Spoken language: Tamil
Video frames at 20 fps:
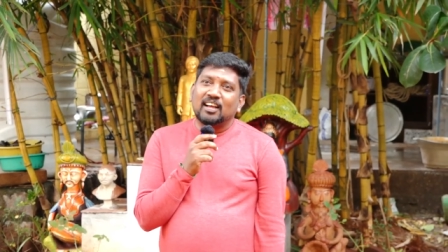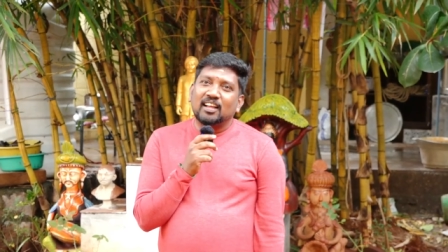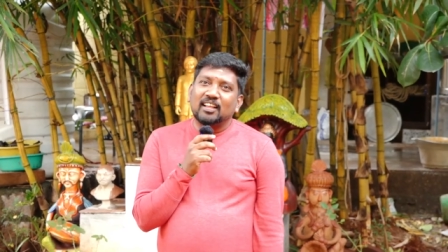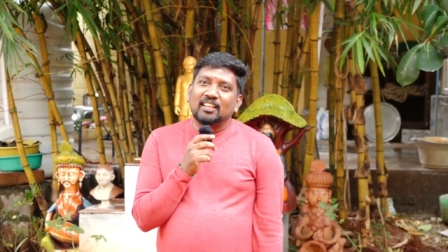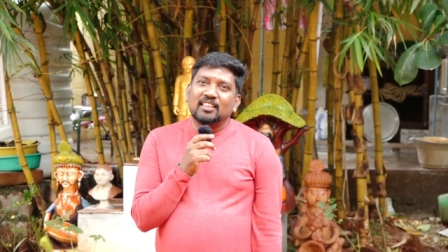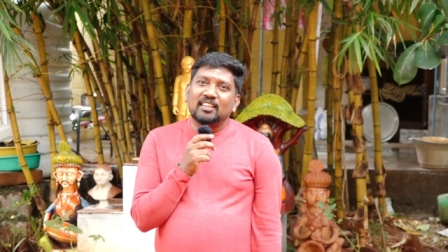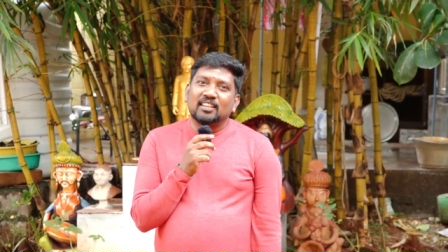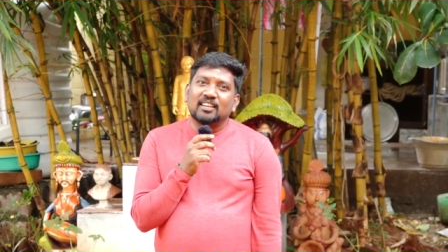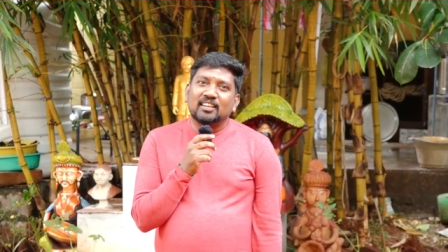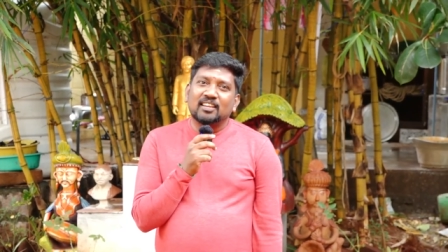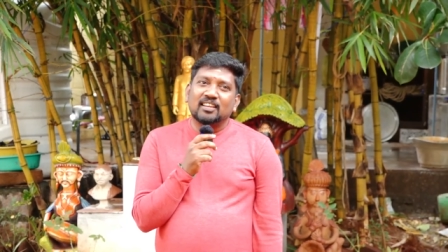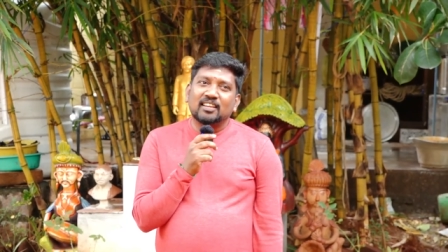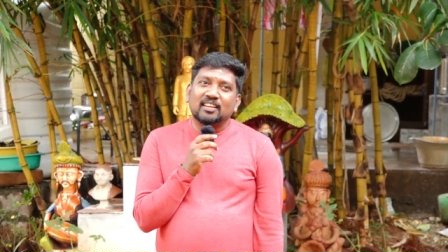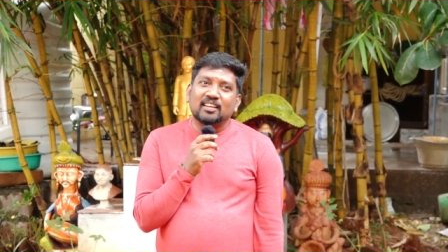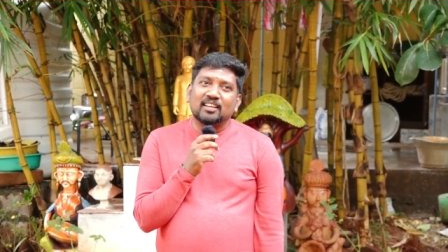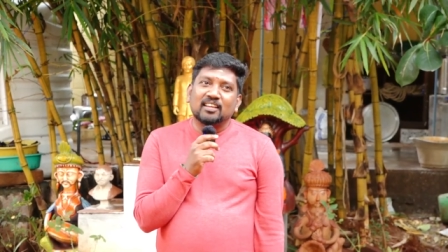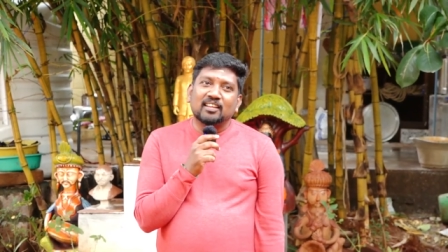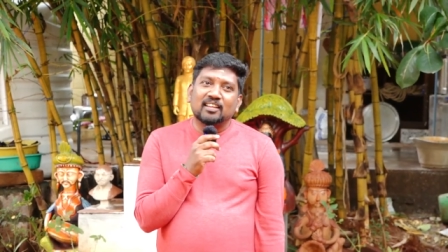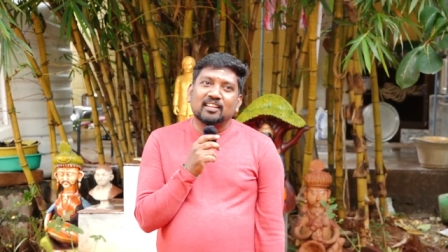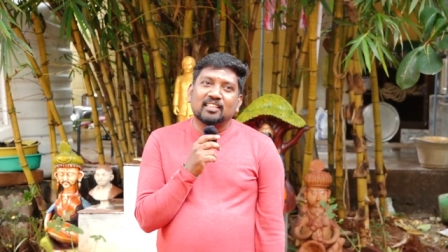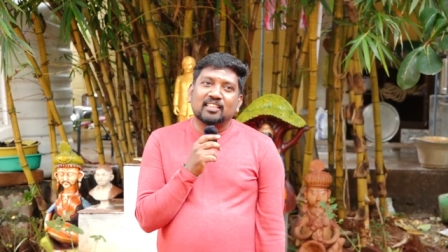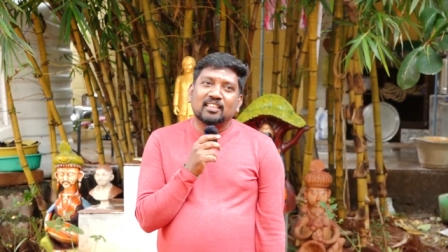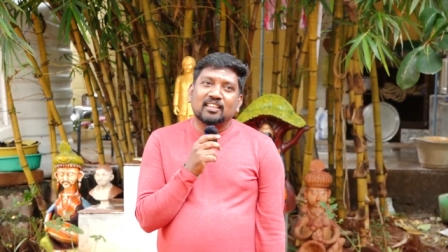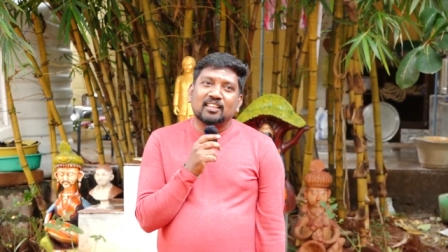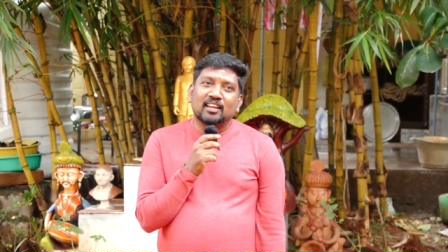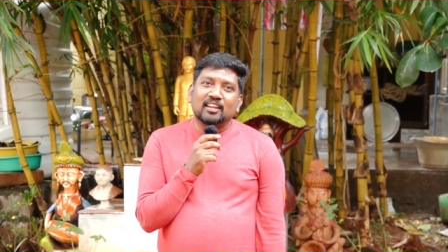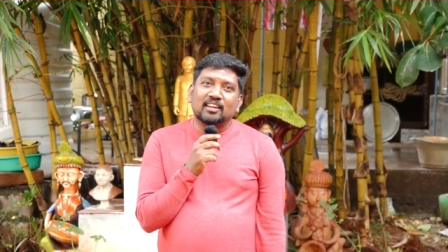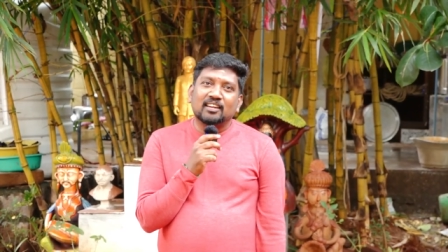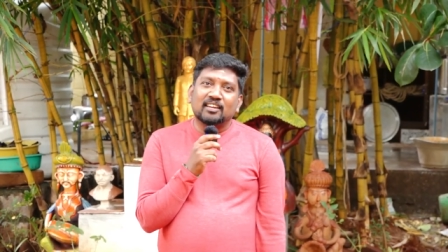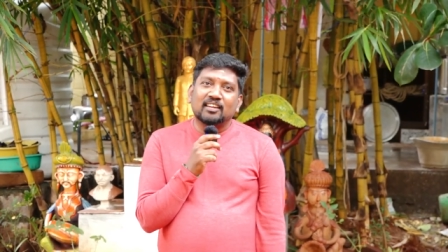அந்த
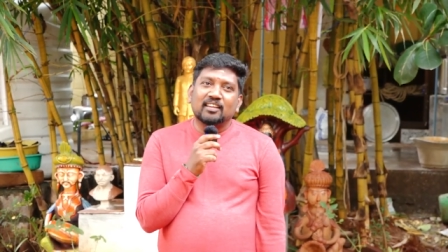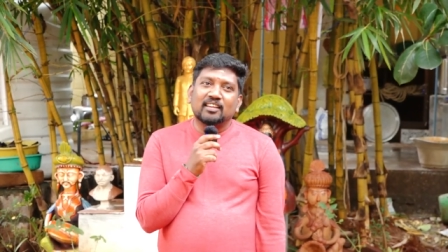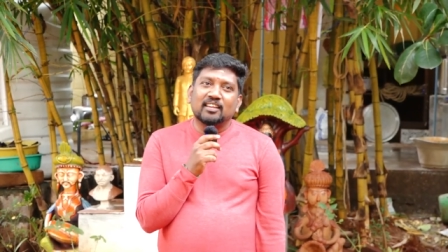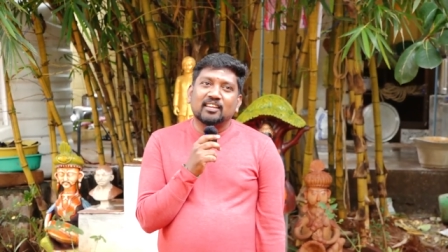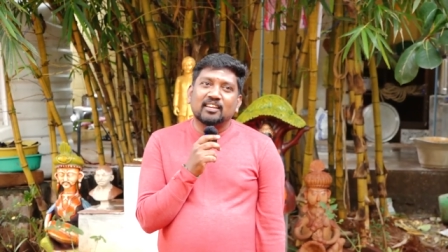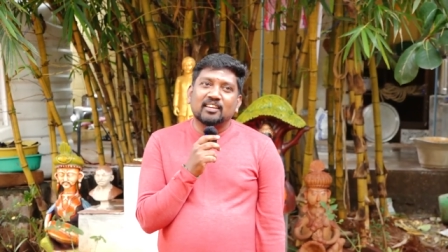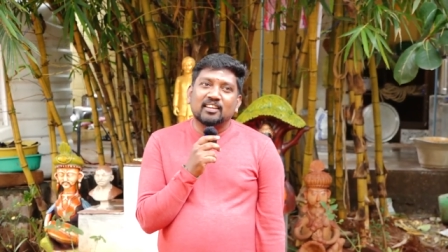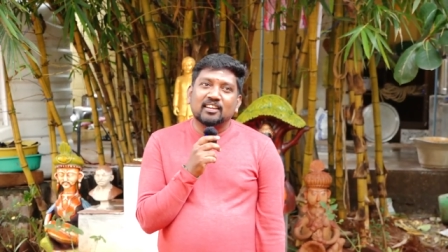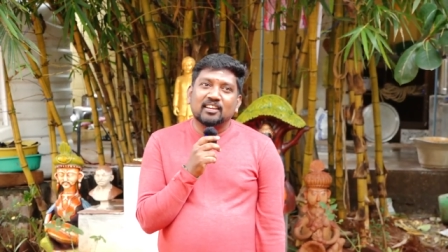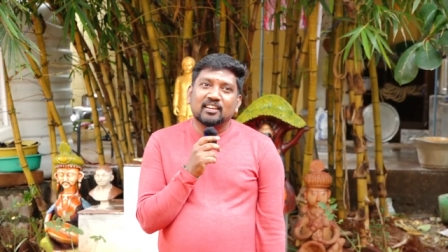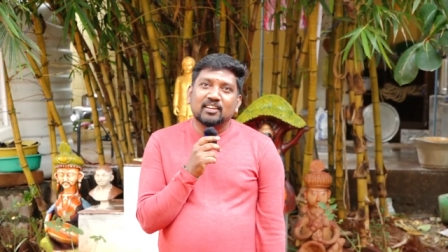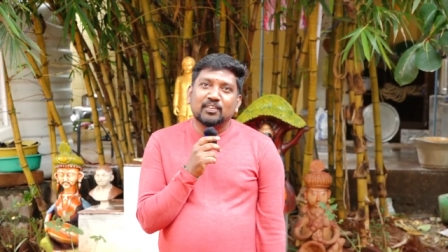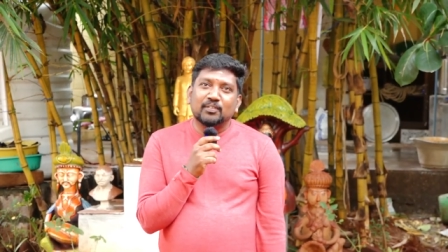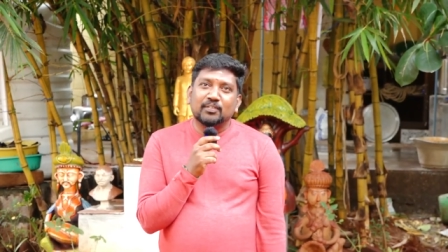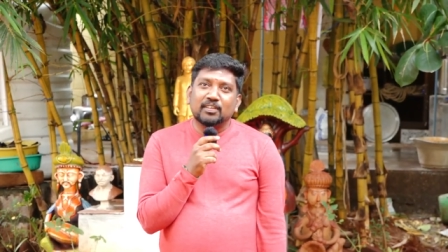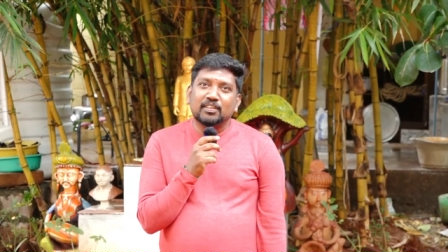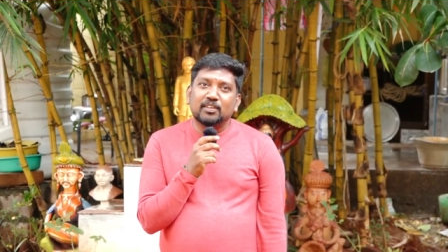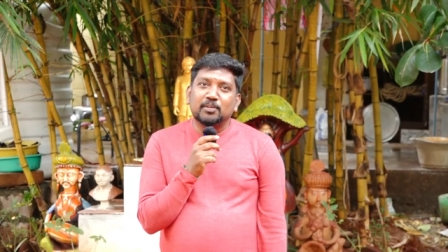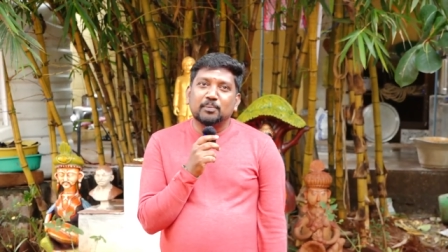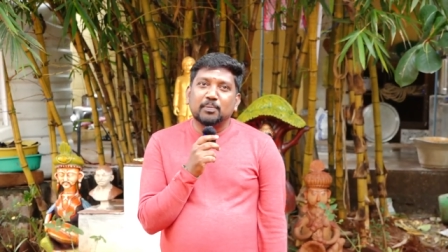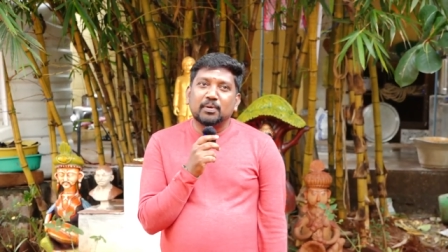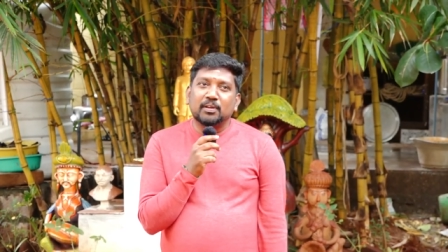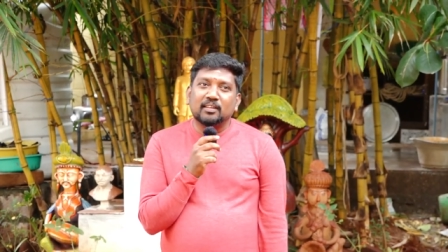தாட்லேயே இங்கே வந்து